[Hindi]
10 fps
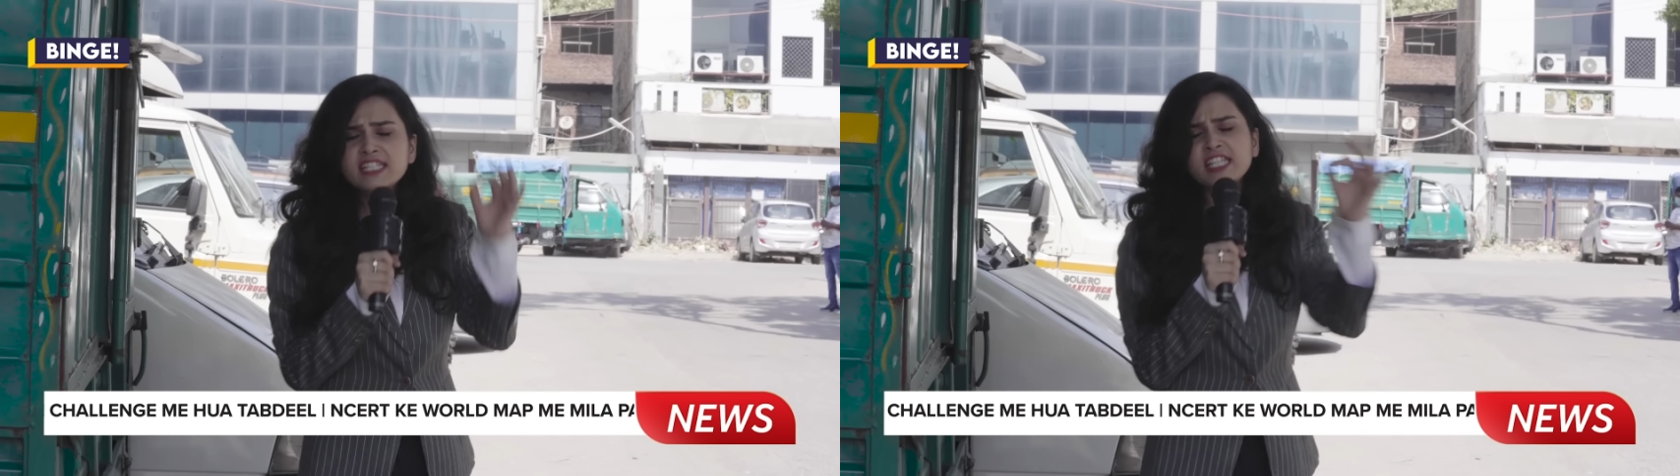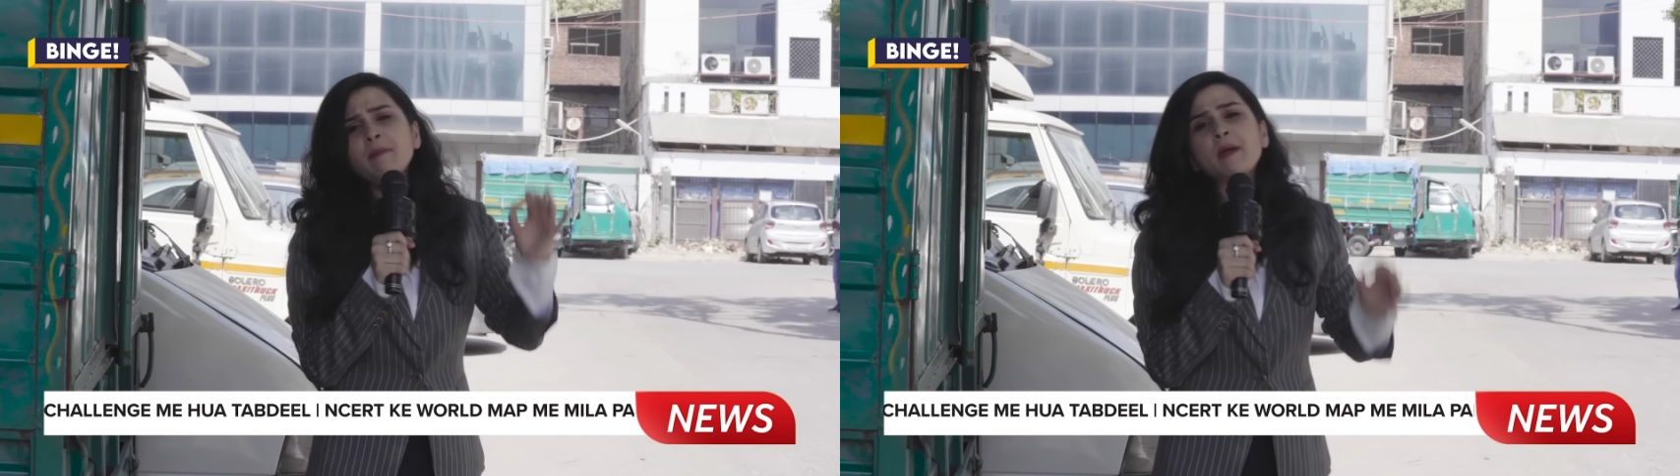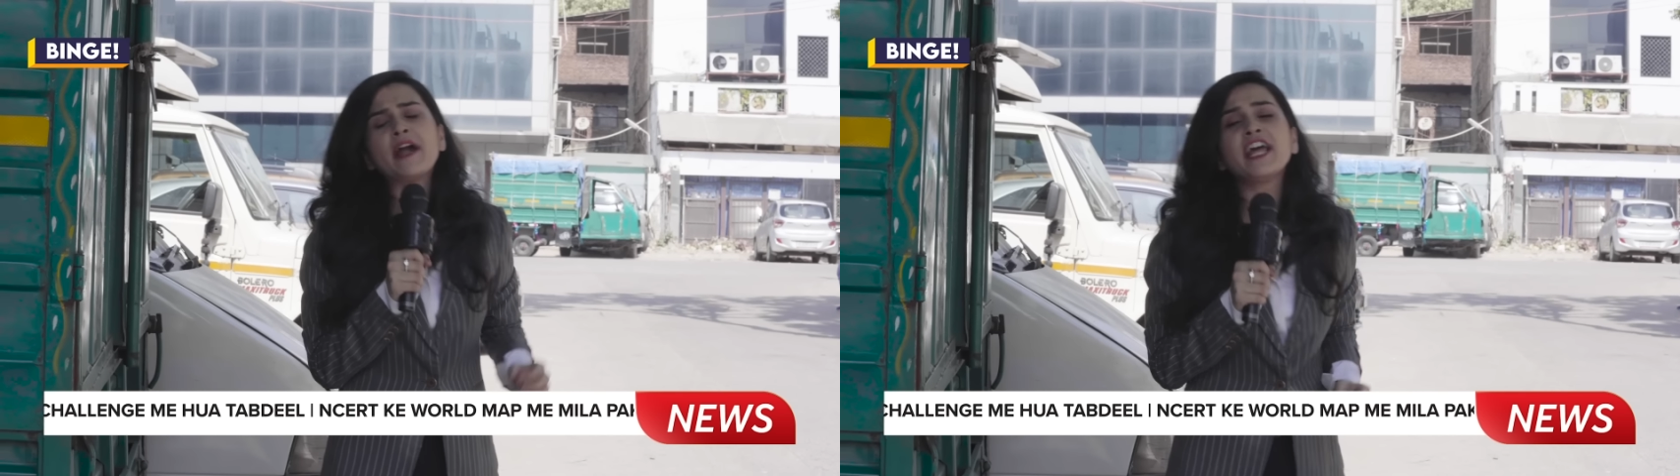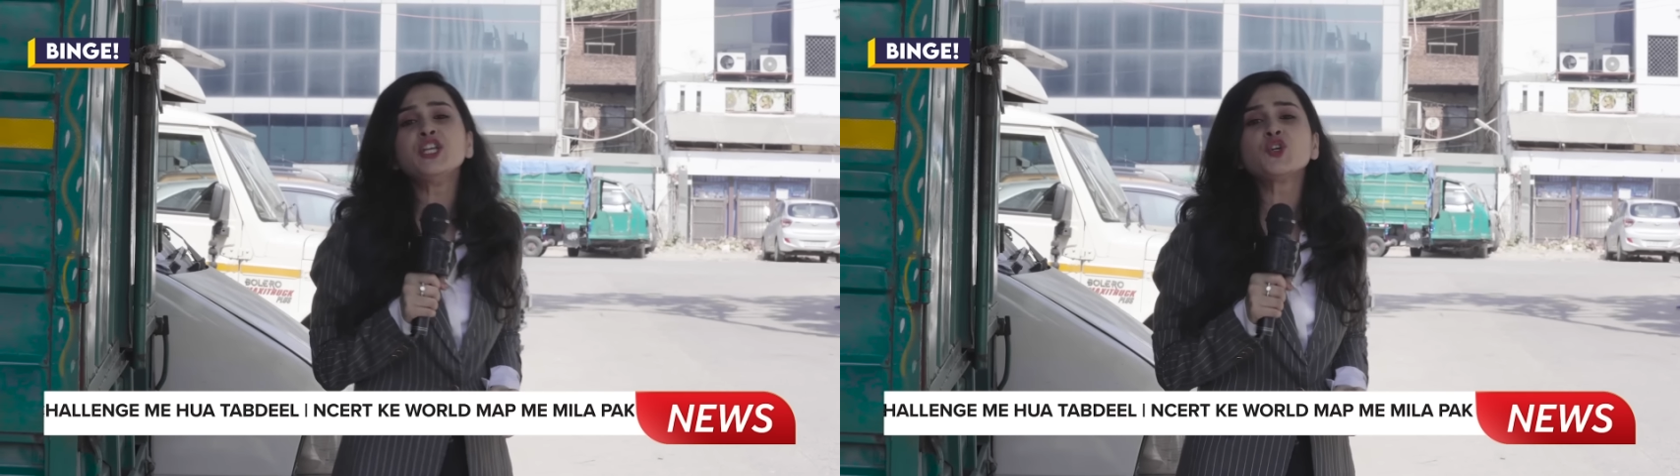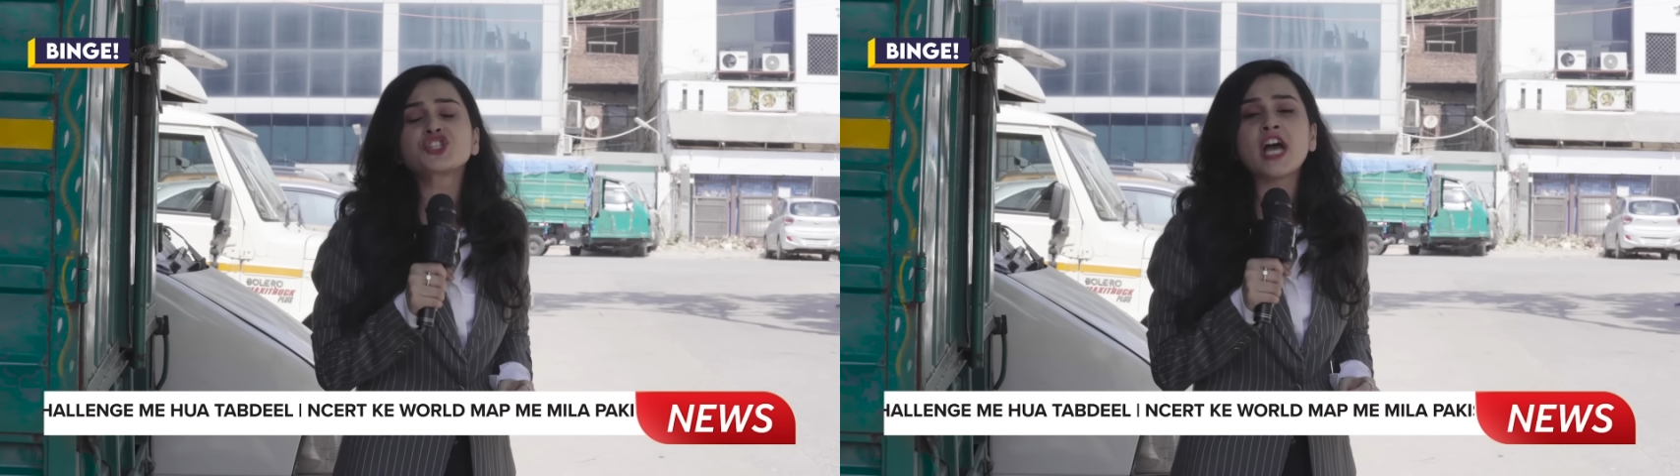सभी बड़े
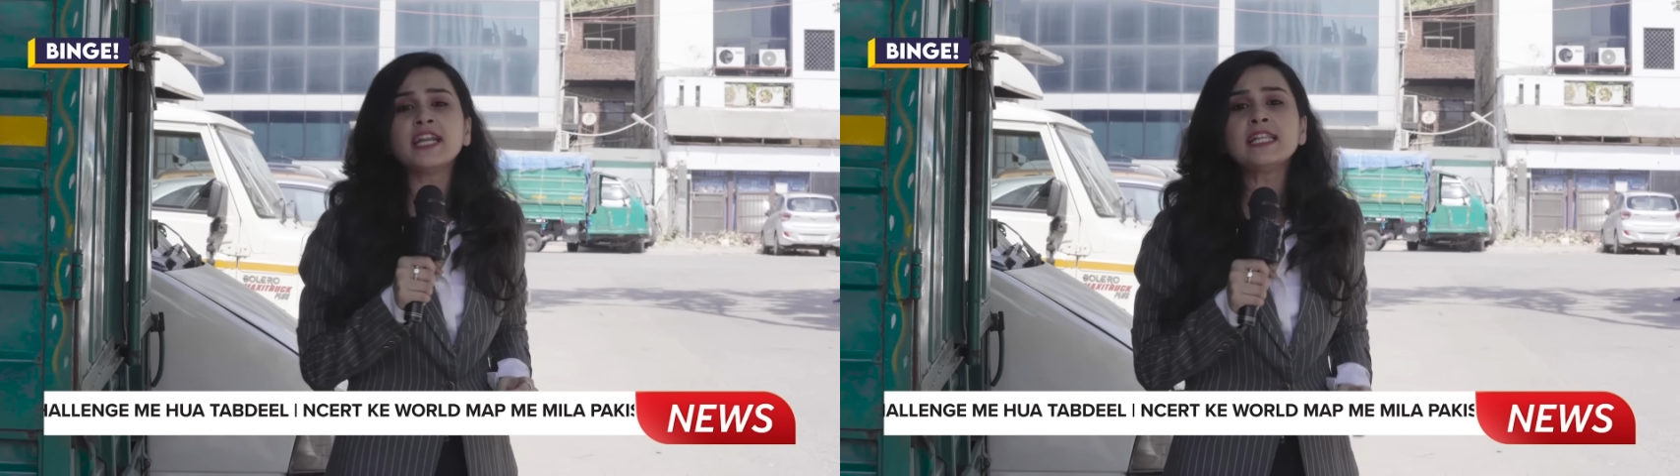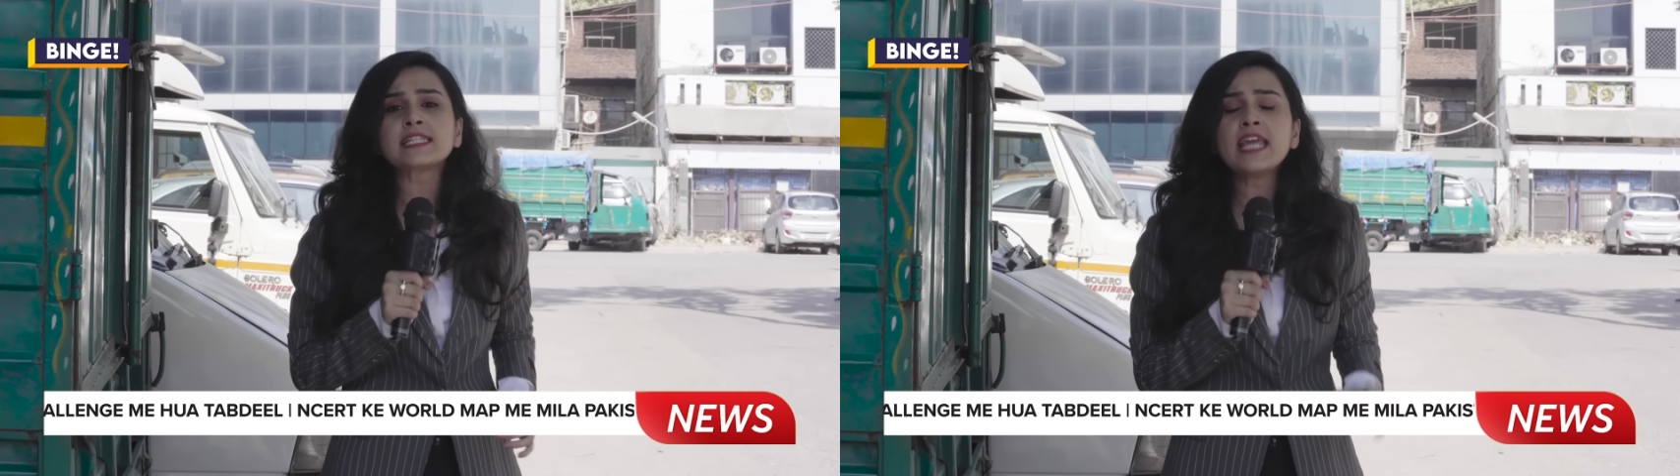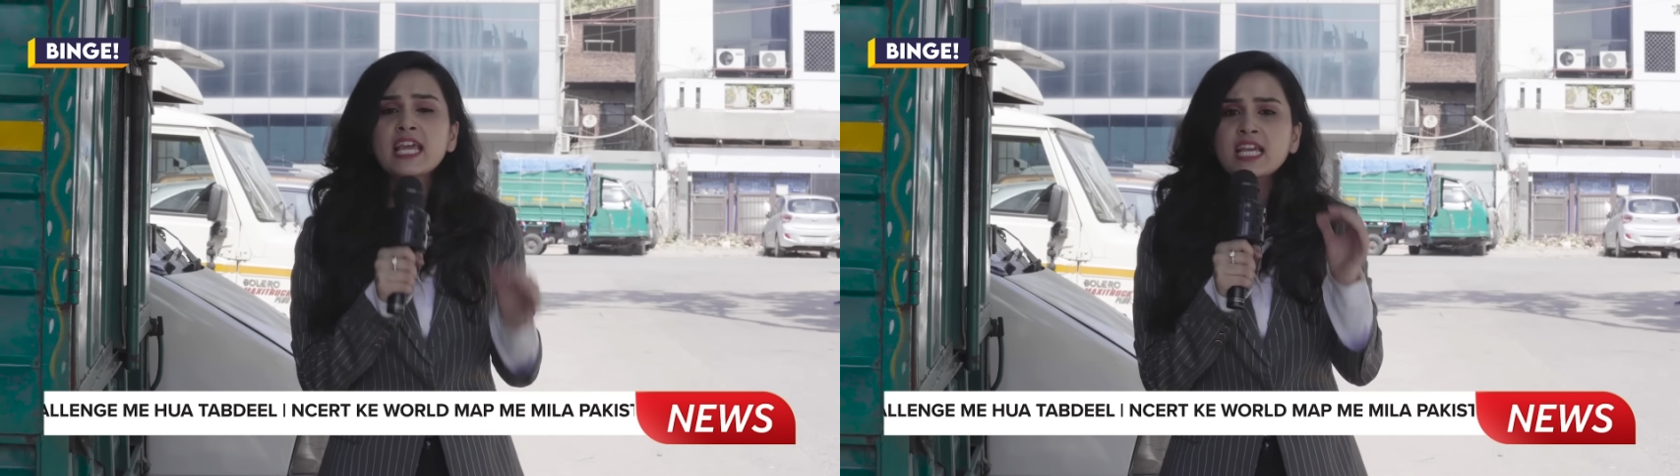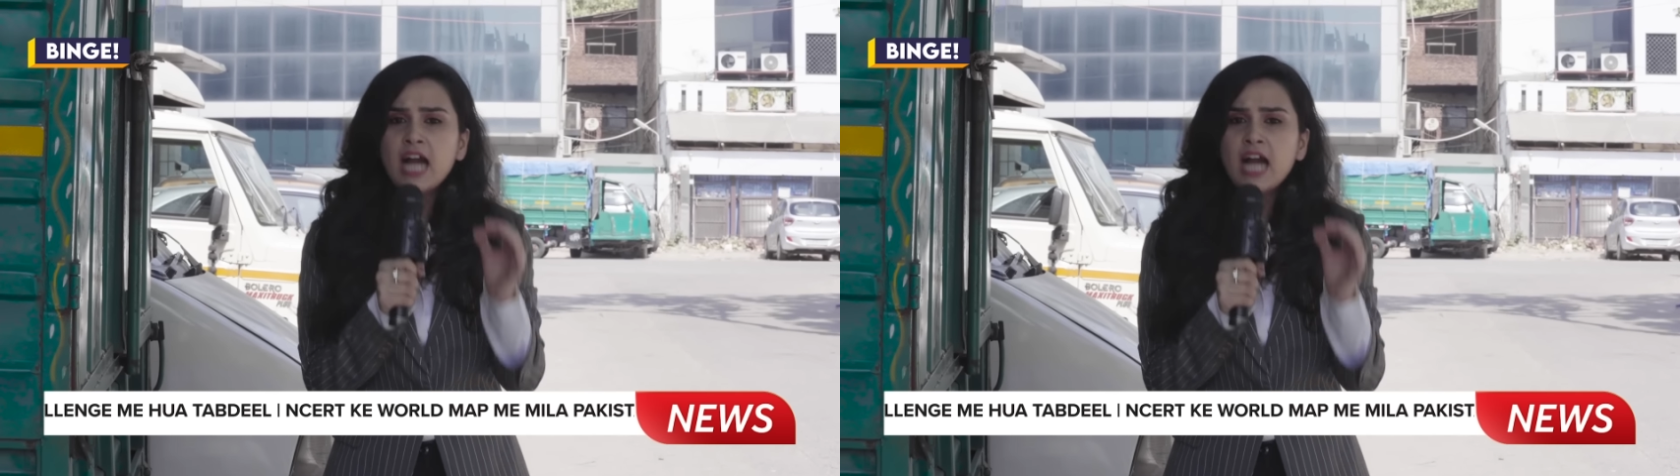न्यूज चैनल्स ने